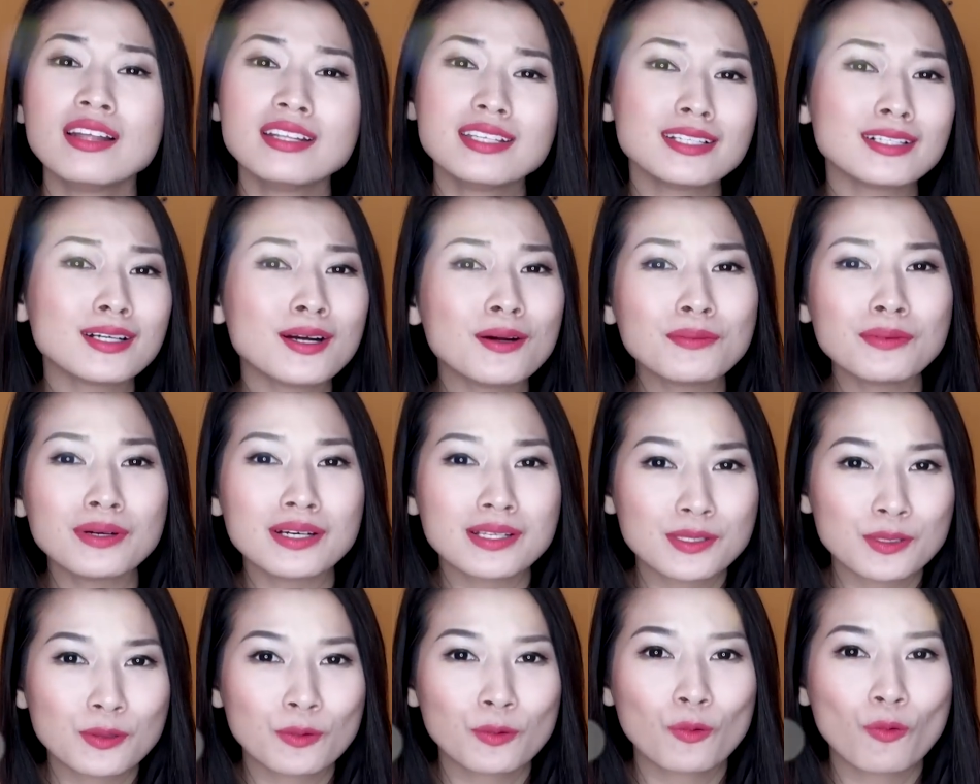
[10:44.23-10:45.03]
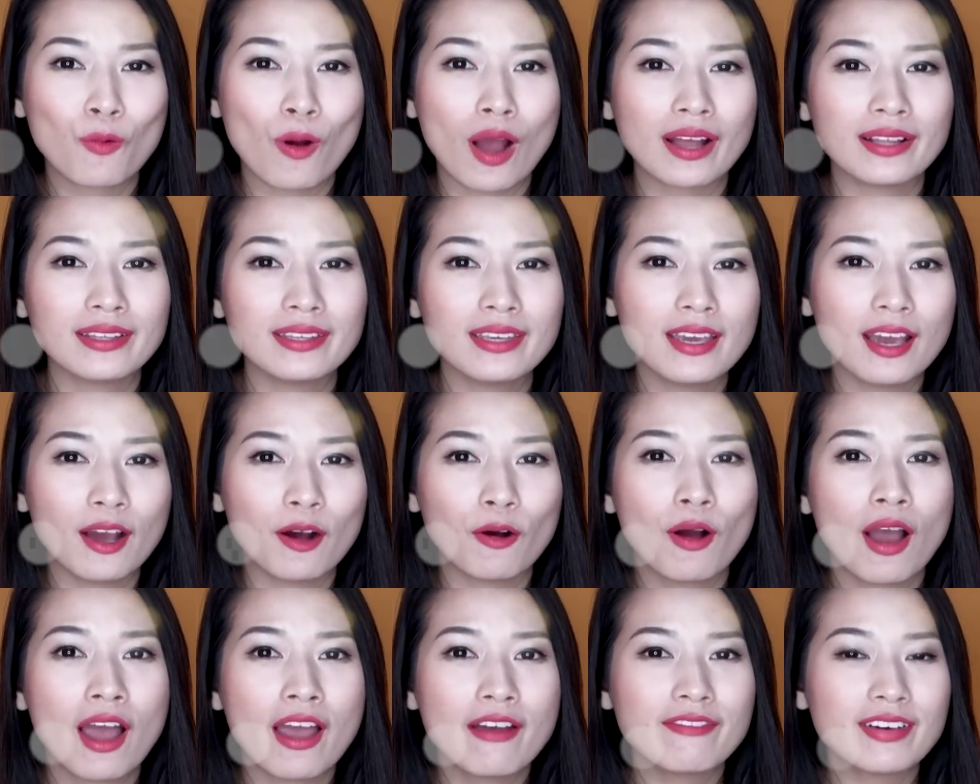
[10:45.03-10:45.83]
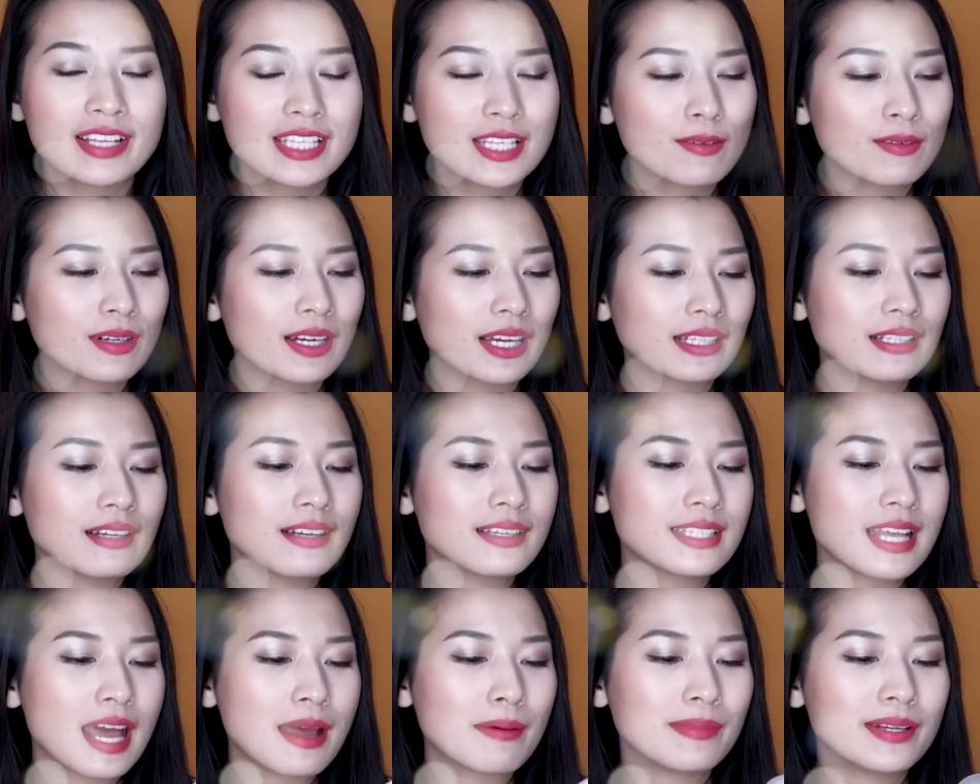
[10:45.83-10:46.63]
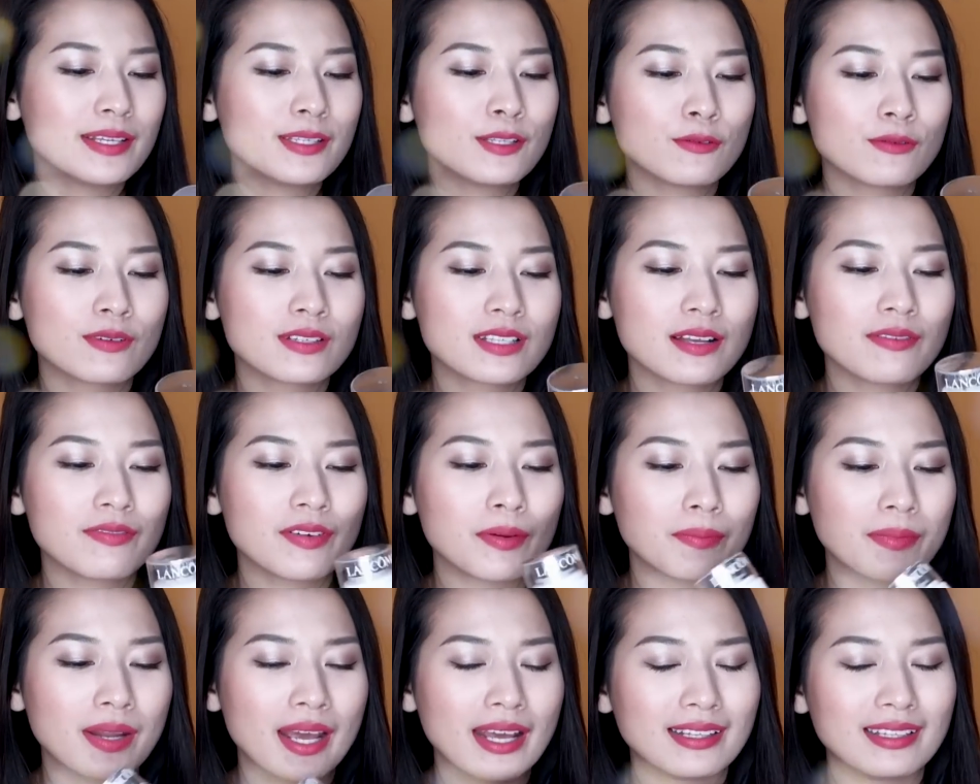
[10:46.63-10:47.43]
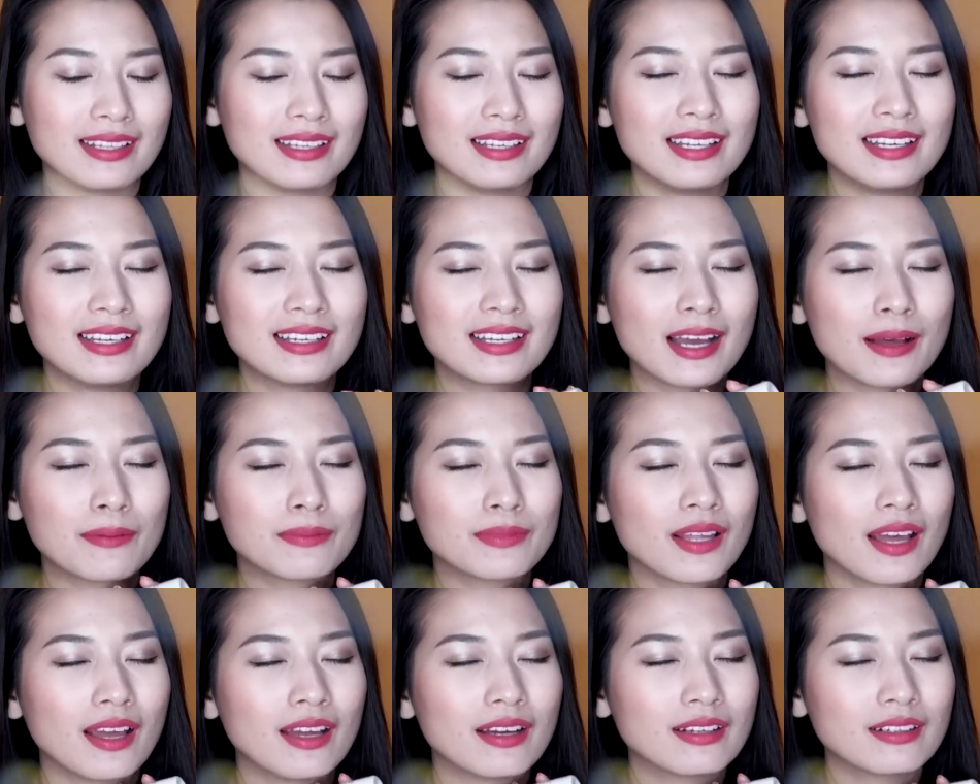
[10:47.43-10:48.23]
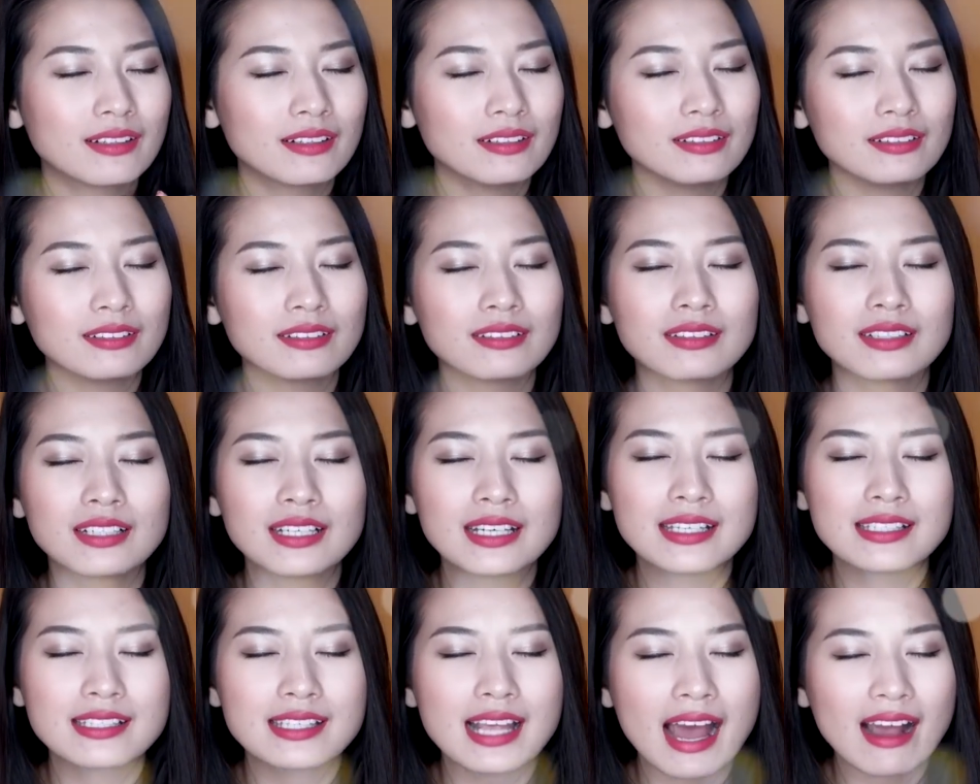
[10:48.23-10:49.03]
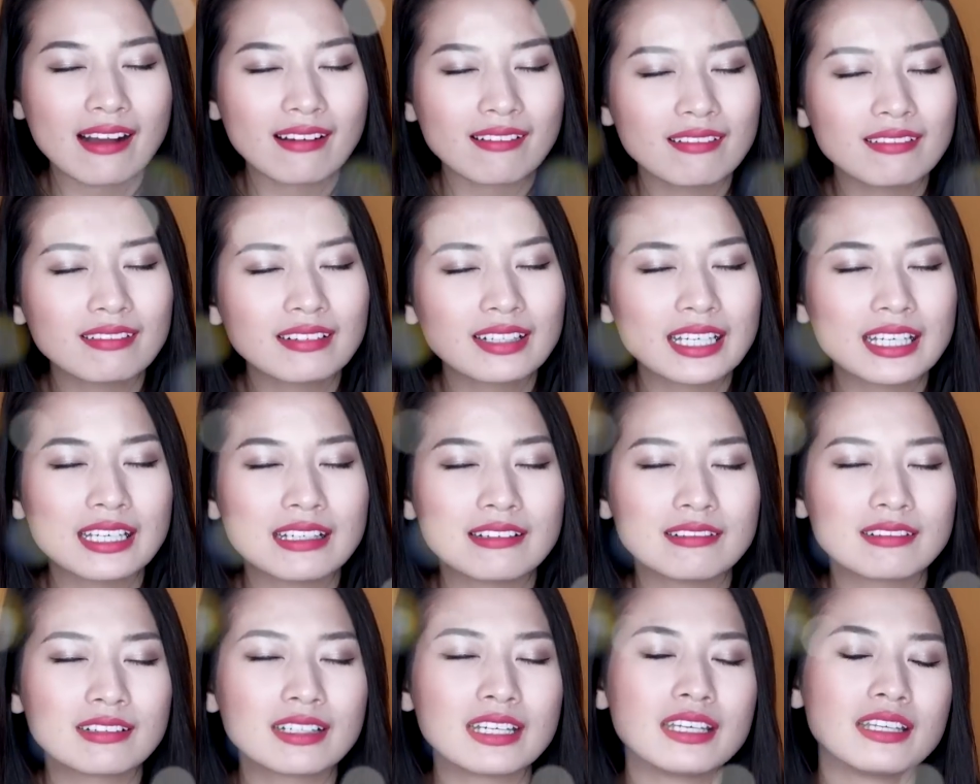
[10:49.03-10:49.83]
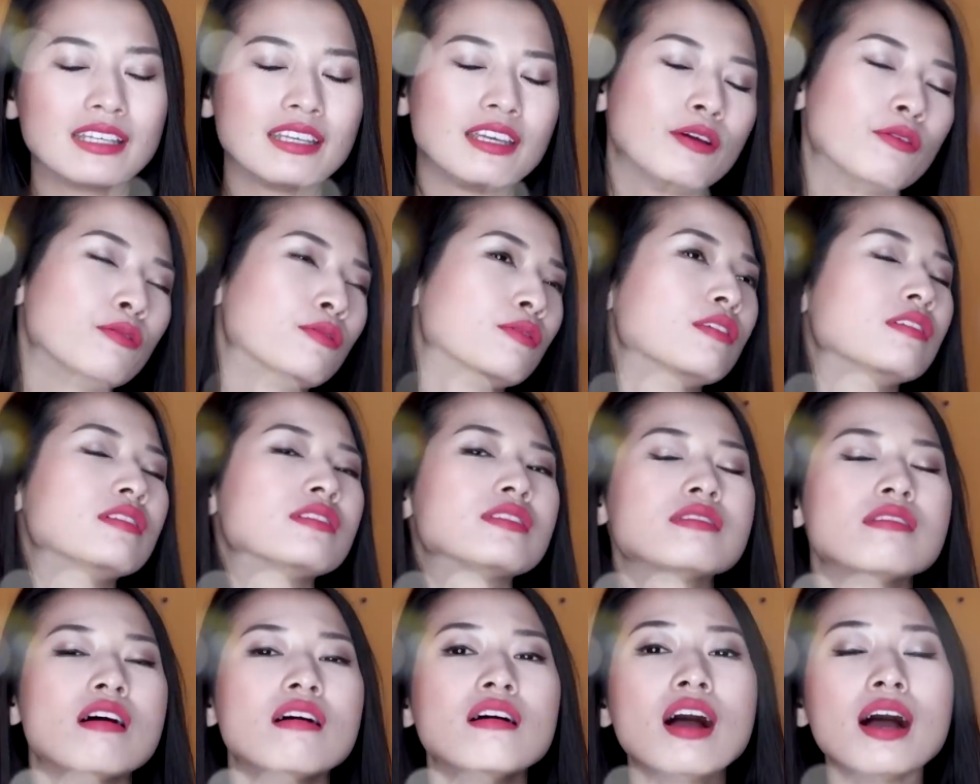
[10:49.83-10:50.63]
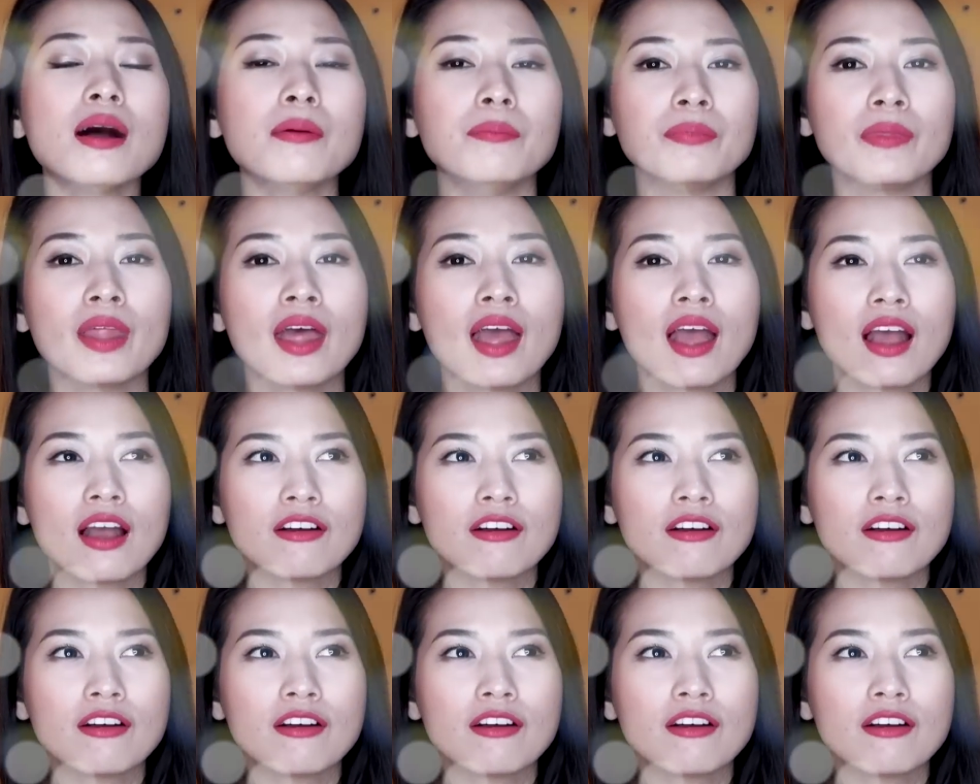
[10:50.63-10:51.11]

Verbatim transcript: chứ không cần dùng quá nhiều và trong cái thời gian Ly dùng cái sản phẩm này thì Ly cảm thấy cực kỳ da cực kỳ cực kỳ nhiều dưỡng ẩm